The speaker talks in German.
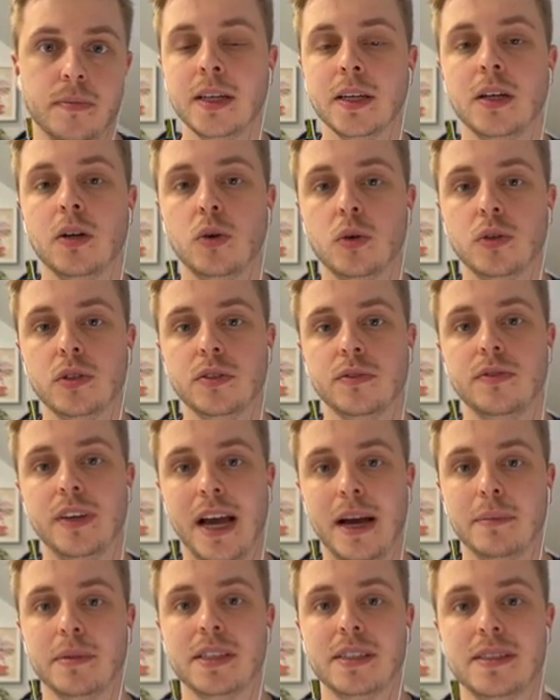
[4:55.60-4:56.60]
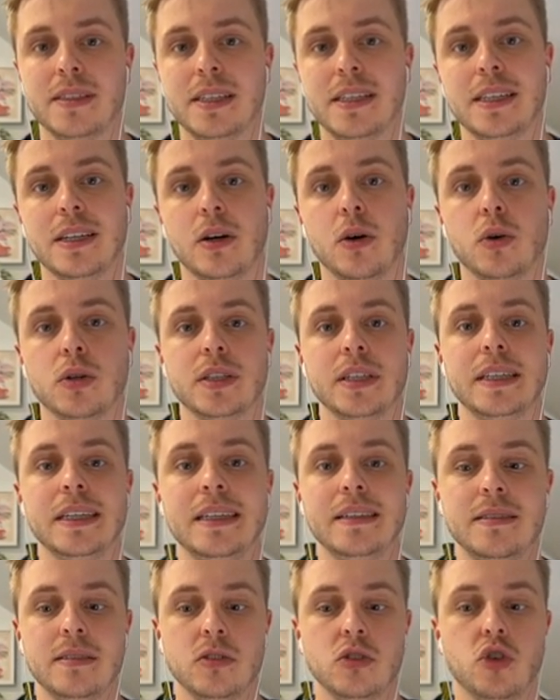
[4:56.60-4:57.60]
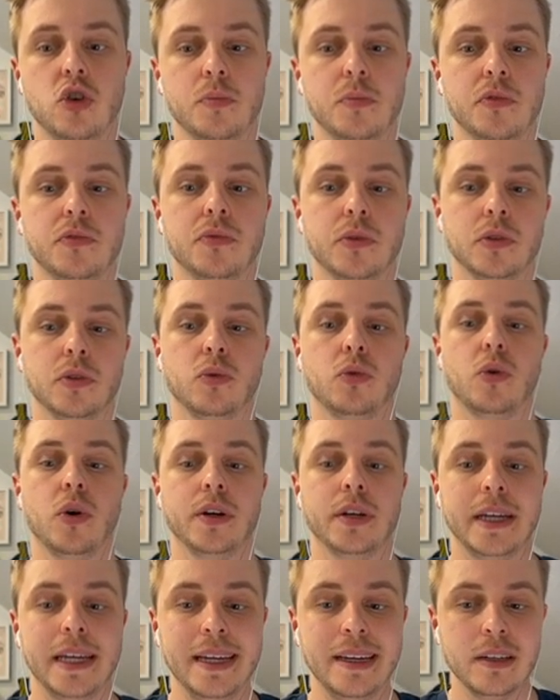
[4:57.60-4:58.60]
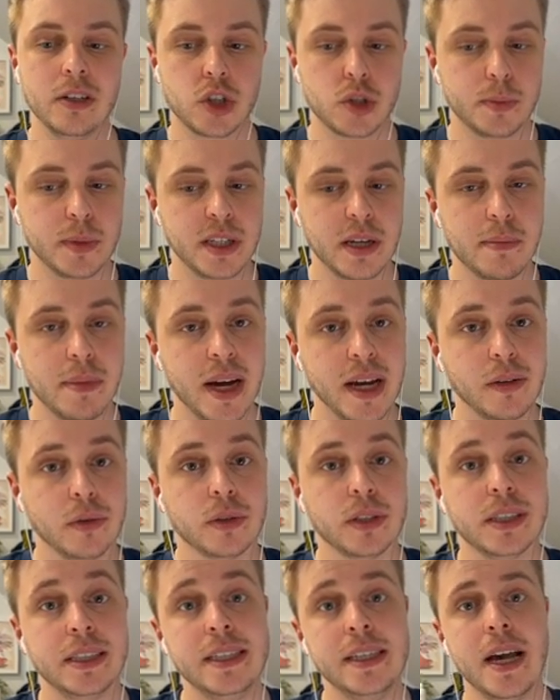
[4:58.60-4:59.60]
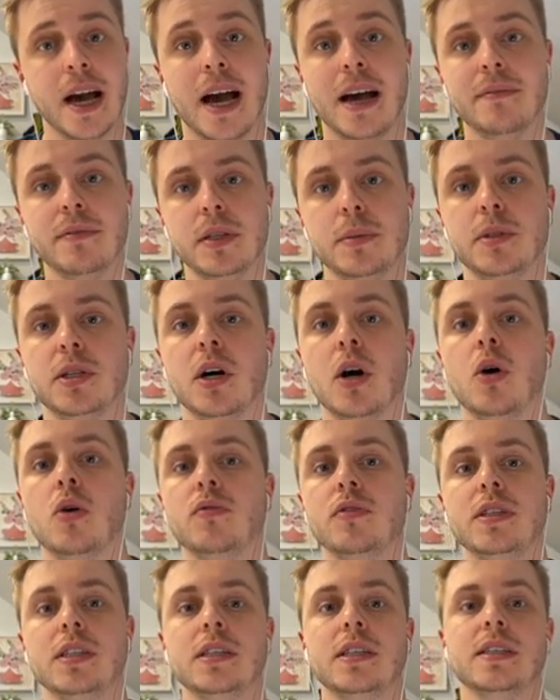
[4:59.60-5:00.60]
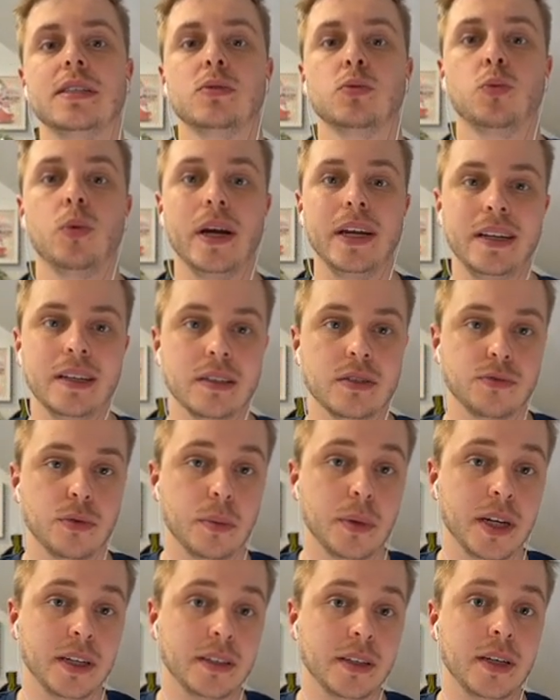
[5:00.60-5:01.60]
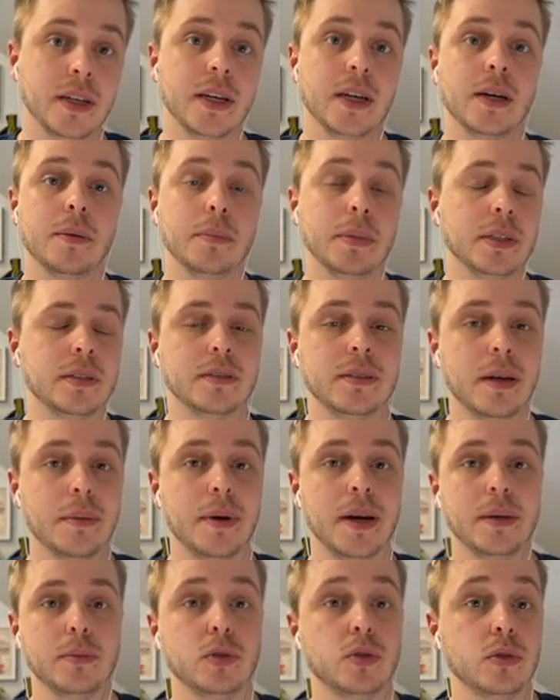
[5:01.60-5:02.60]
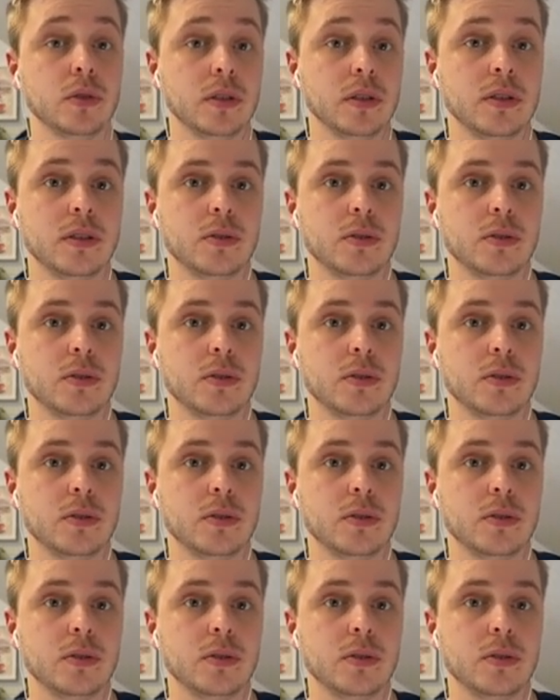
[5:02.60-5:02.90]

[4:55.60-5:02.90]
Und wir haben tatsächlich auch den nächsten Drop von Ron English mit dabei. Und hier haben wir nämlich auch wieder das Waitlist-Format mit dabei, beziehungsweise das